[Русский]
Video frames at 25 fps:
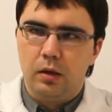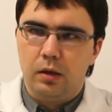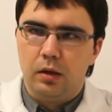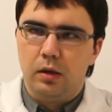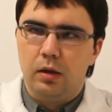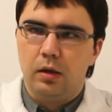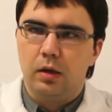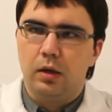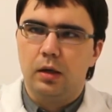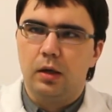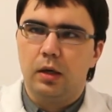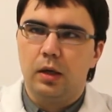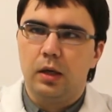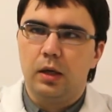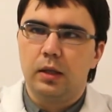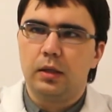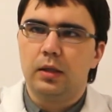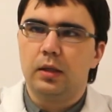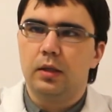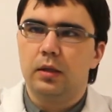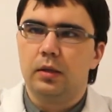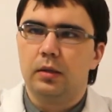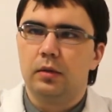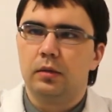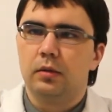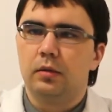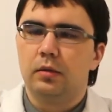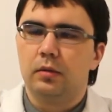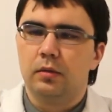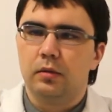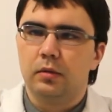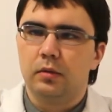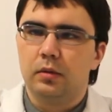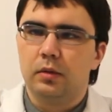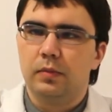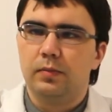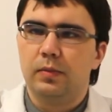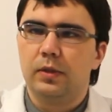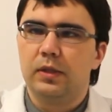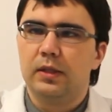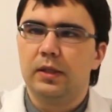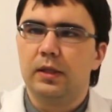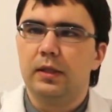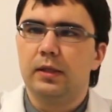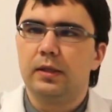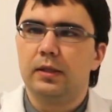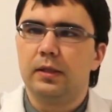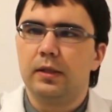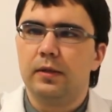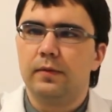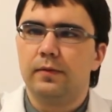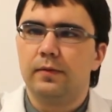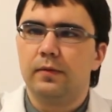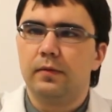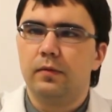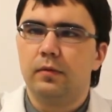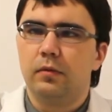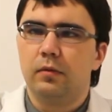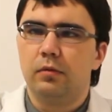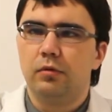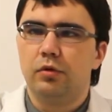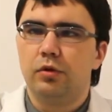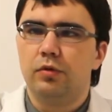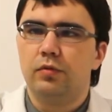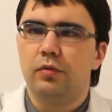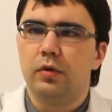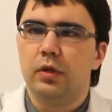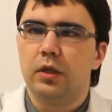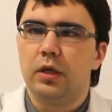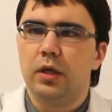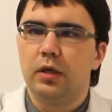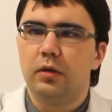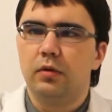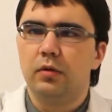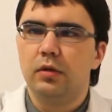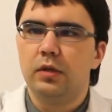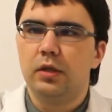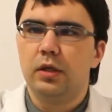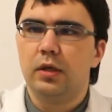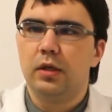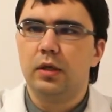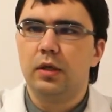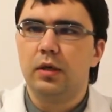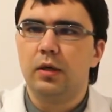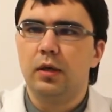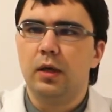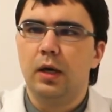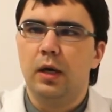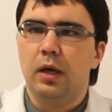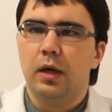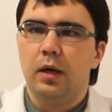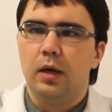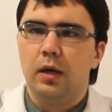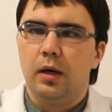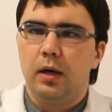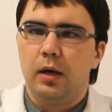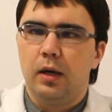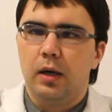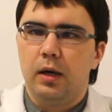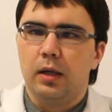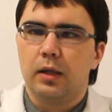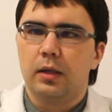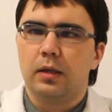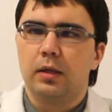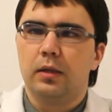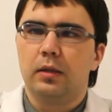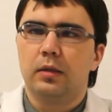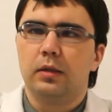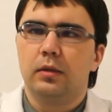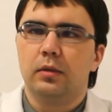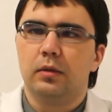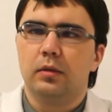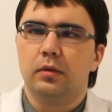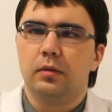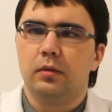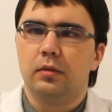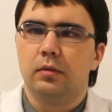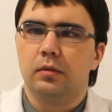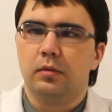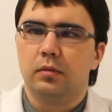а, от специалистов лучевой диагностики, от э,